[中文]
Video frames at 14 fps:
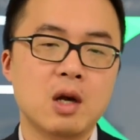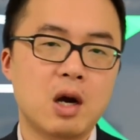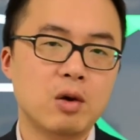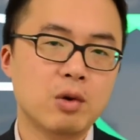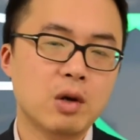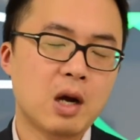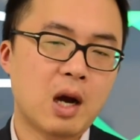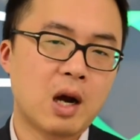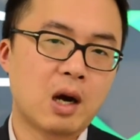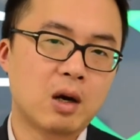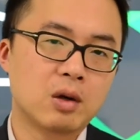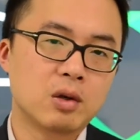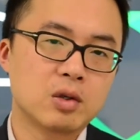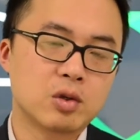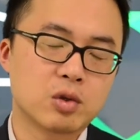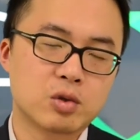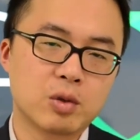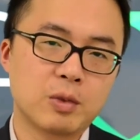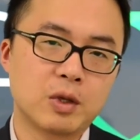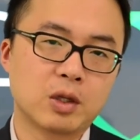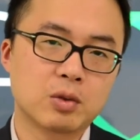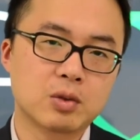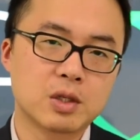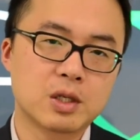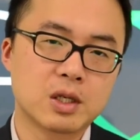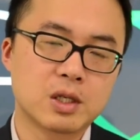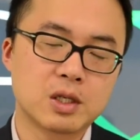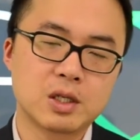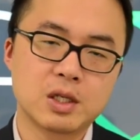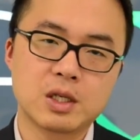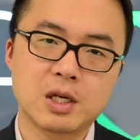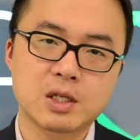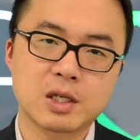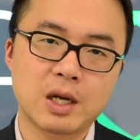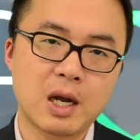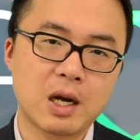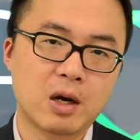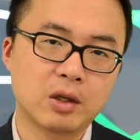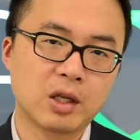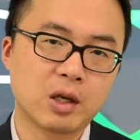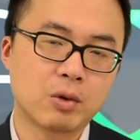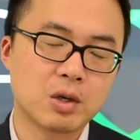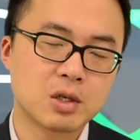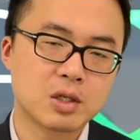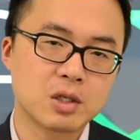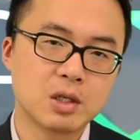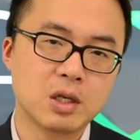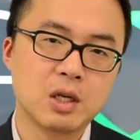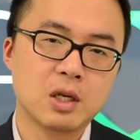澳元好，就说明投资者实际上是看好铁矿石，